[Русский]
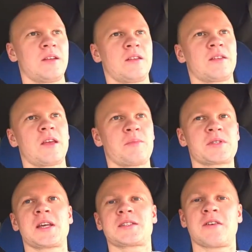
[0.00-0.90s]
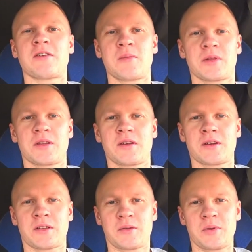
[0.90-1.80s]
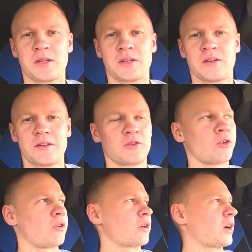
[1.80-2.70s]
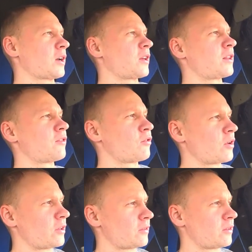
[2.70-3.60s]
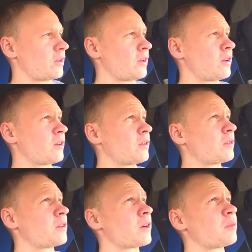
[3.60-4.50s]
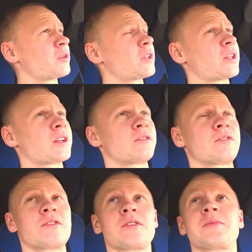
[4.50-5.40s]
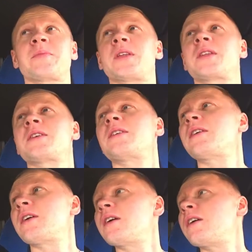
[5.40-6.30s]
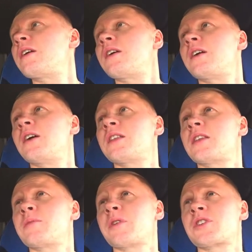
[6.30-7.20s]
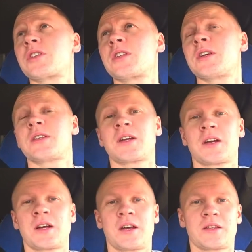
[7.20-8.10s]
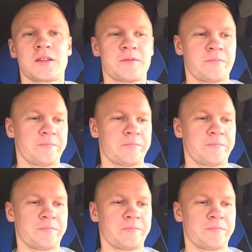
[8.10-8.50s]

Не описать словами, наверное, ребят, то, как я доволен, работая на воле, это это не машина, это какая-то